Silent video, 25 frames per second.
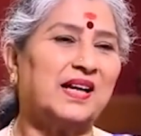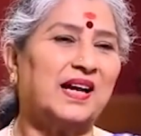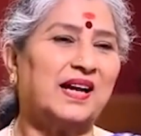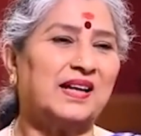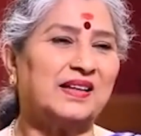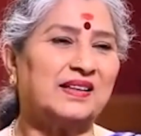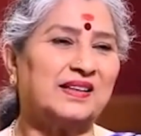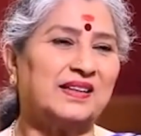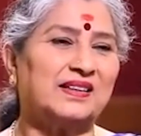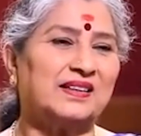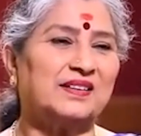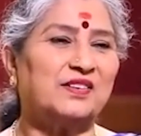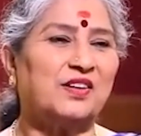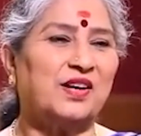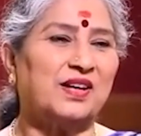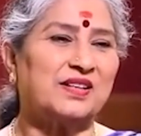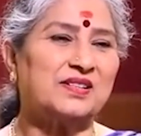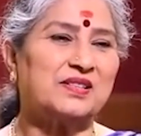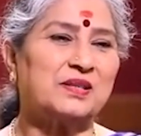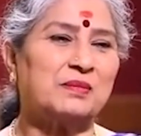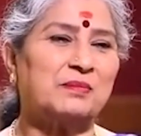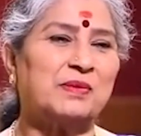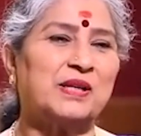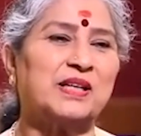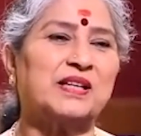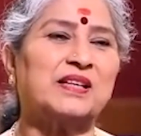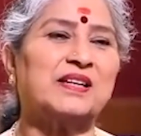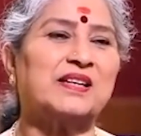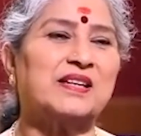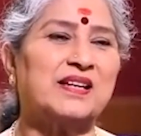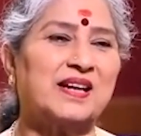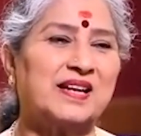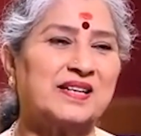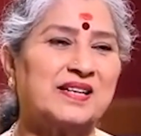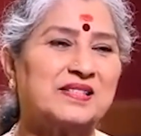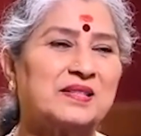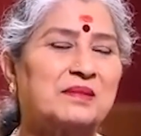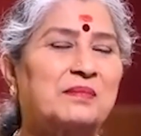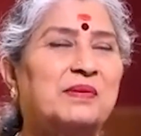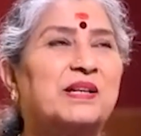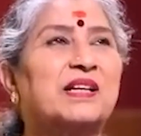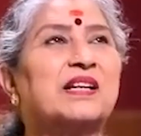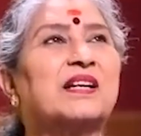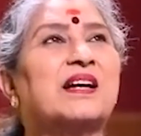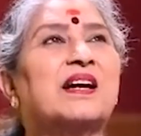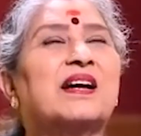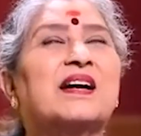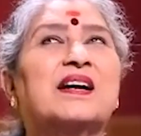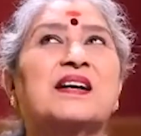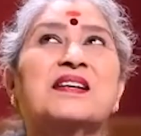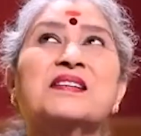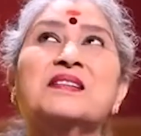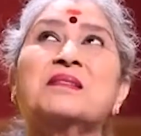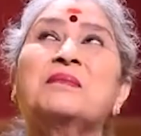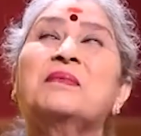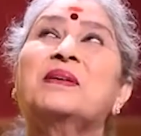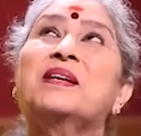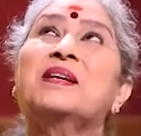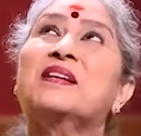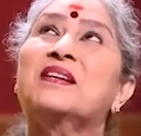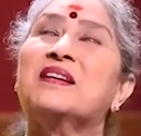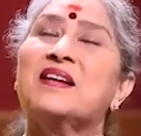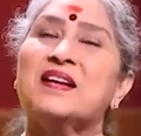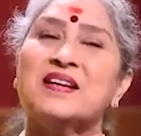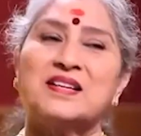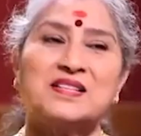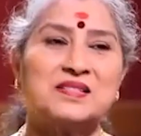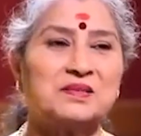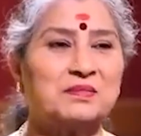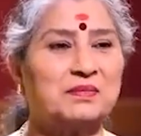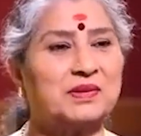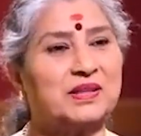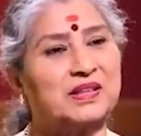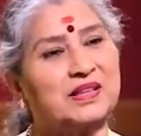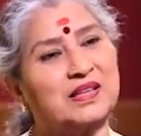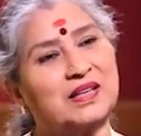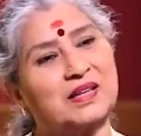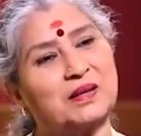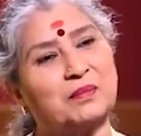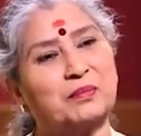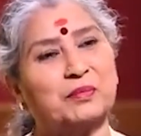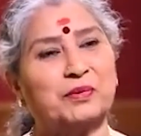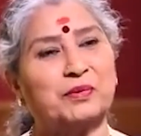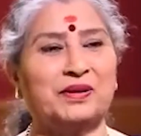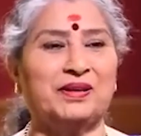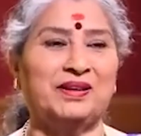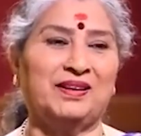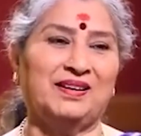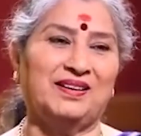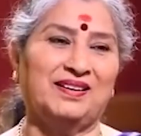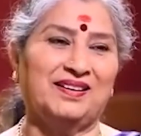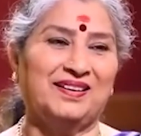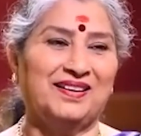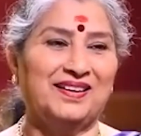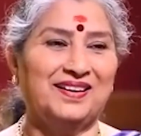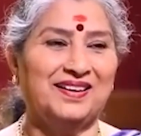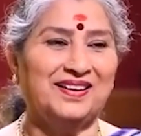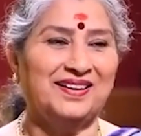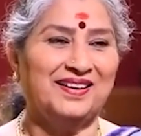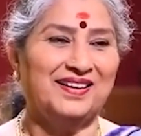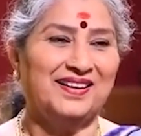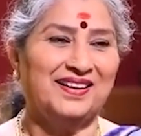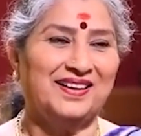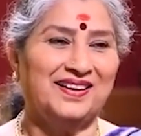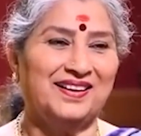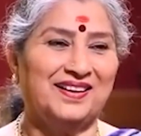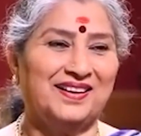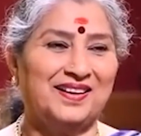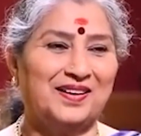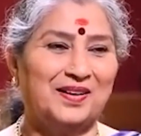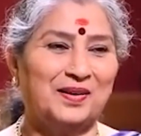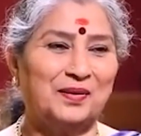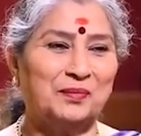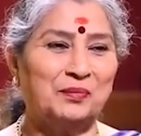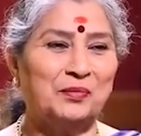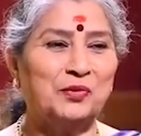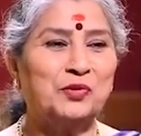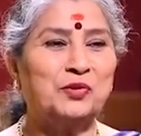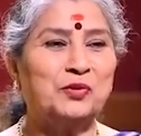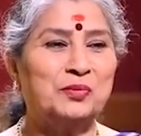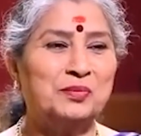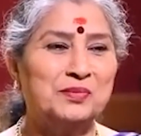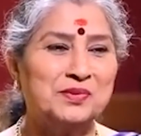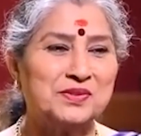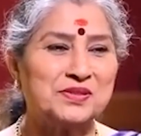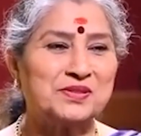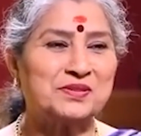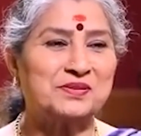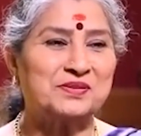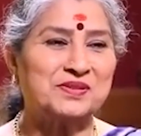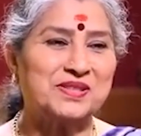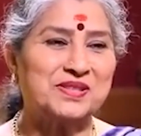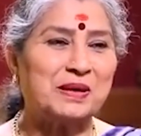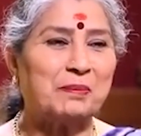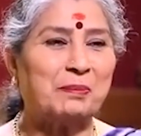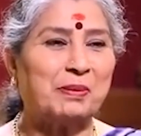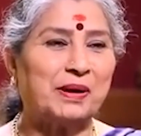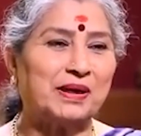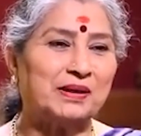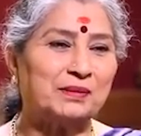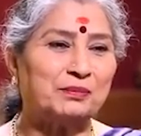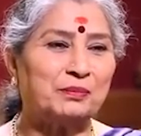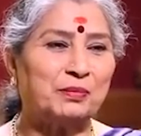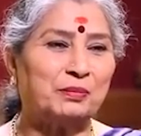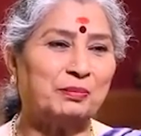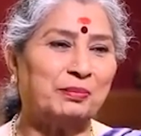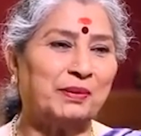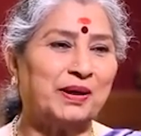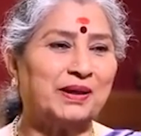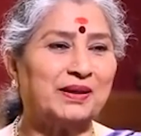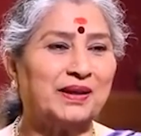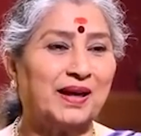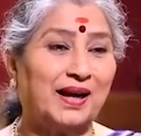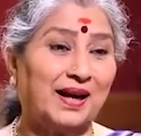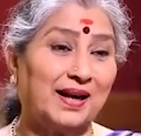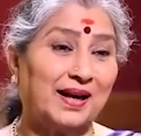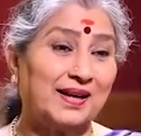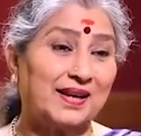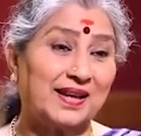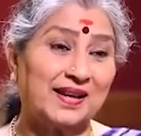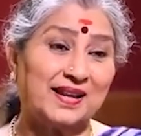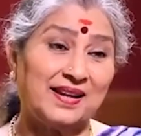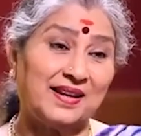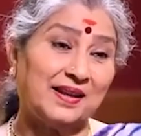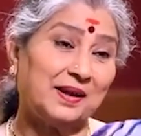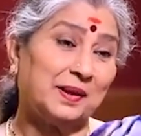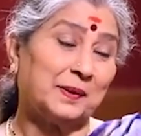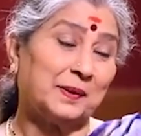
ఆయన ఏదో ఆశ్రమానికి ఈ ఆశ్రమానికి ఆ ఆశ్రమానికి ఆ ఆశ్రమానికి అట్లా ముక్కు మూసుకుని జపాలి పుప్పాలి అంటే